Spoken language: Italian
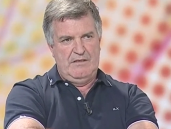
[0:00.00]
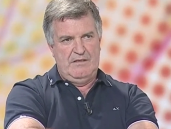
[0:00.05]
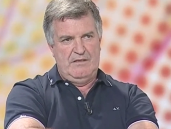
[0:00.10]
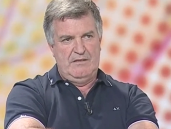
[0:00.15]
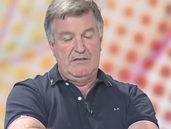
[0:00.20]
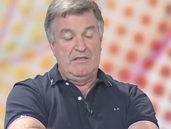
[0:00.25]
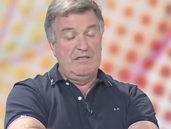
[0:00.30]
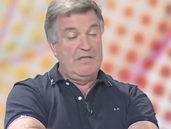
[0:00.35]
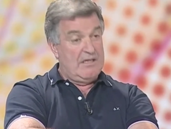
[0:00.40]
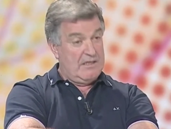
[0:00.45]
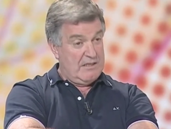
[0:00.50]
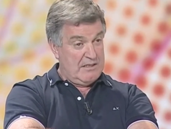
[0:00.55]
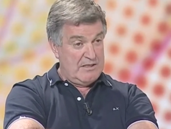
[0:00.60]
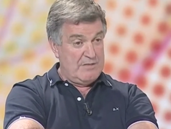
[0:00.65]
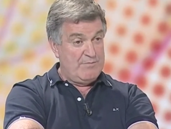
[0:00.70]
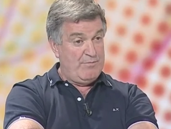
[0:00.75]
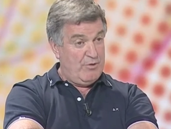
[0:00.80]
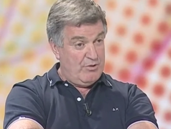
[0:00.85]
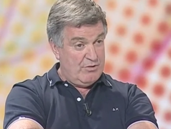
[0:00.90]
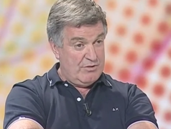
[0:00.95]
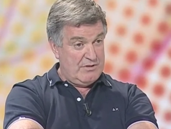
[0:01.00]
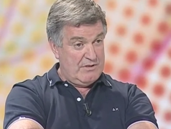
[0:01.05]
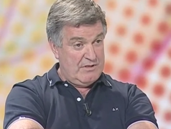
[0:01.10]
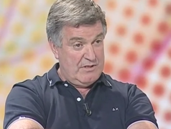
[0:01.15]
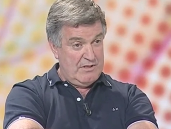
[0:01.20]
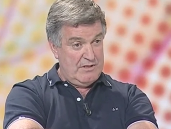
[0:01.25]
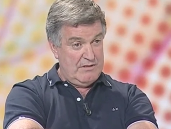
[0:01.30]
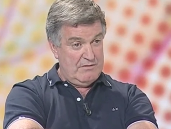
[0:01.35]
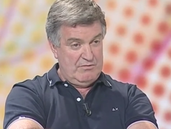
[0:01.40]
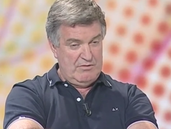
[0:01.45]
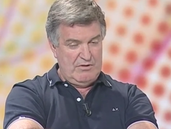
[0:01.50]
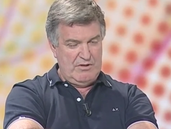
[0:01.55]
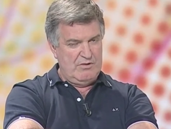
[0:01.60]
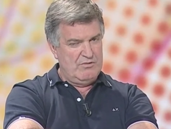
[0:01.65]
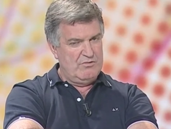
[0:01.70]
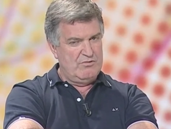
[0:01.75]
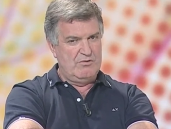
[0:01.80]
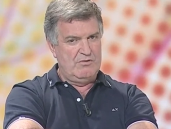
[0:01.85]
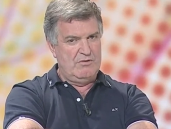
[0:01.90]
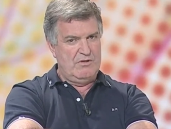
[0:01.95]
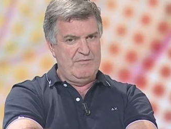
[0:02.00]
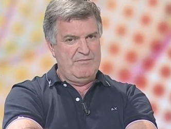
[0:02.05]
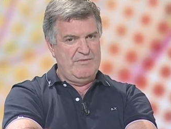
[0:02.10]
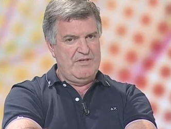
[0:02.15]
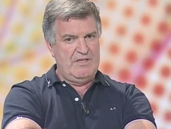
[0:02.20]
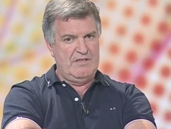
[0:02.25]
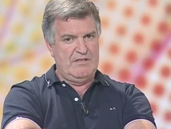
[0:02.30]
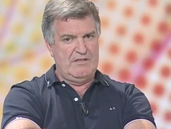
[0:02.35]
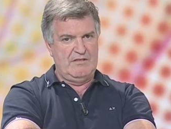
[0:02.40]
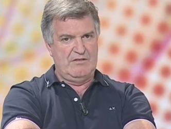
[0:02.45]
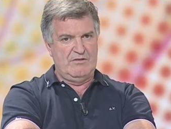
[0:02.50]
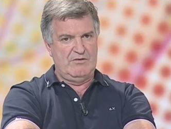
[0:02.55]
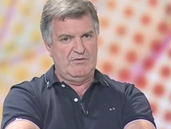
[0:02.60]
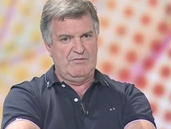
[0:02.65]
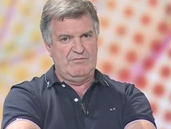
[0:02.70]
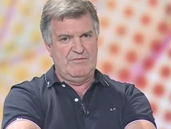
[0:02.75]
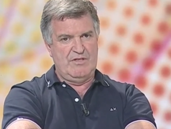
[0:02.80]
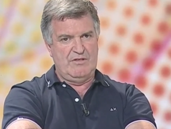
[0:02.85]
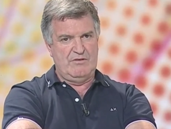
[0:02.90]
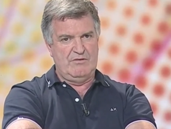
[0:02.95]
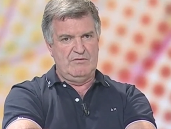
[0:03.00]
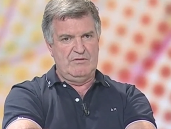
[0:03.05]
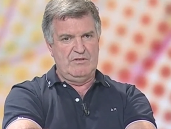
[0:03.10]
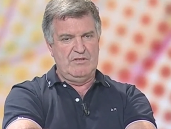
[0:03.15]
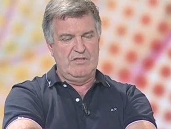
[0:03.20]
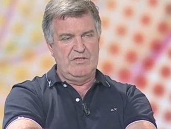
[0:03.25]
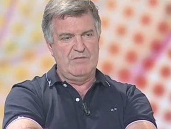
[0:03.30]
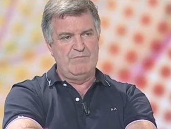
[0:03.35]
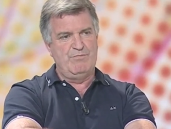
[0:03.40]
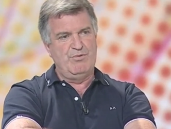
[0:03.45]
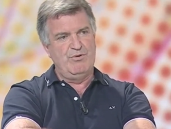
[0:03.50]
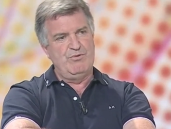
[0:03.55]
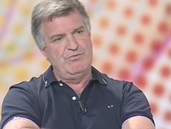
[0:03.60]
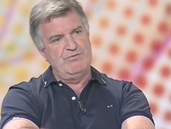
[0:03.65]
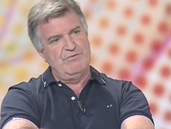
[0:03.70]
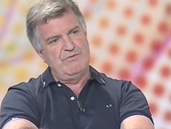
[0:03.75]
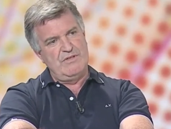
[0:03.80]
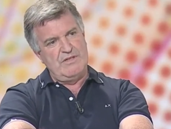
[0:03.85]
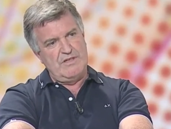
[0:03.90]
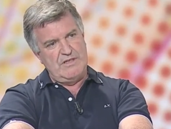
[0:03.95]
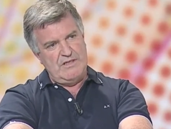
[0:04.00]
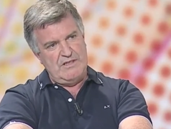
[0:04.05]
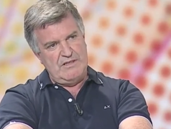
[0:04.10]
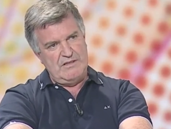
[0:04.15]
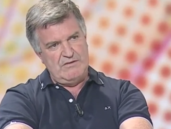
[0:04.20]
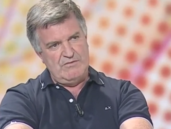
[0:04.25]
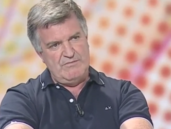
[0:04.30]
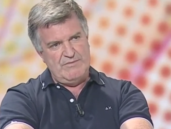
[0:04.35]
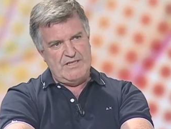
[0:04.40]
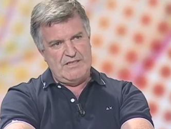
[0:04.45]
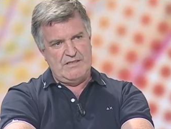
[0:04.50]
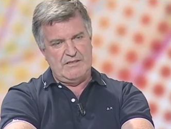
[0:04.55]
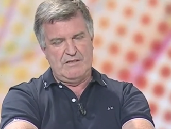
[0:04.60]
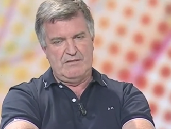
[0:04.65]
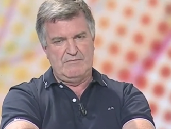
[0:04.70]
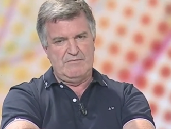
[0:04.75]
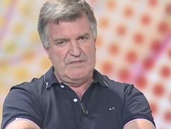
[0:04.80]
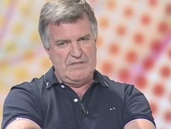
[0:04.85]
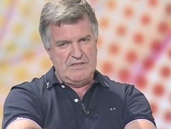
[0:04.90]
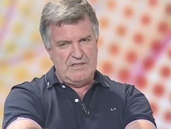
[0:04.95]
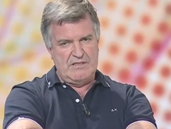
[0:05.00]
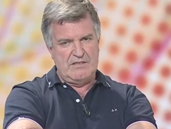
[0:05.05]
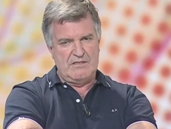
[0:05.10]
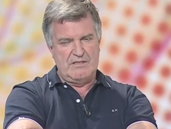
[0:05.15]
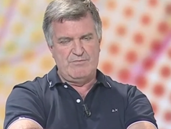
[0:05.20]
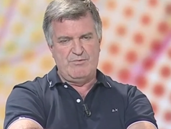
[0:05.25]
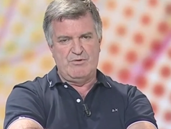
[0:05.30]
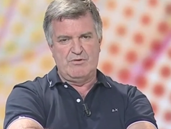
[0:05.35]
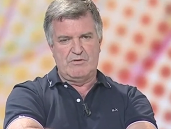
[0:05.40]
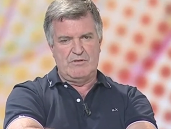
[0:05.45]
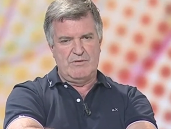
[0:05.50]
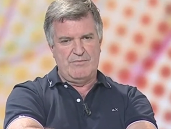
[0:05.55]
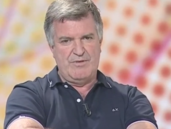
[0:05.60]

di dare risposte, quindi non solamente insomma, ecco, di rispondere alle domande, ma di dare risposte.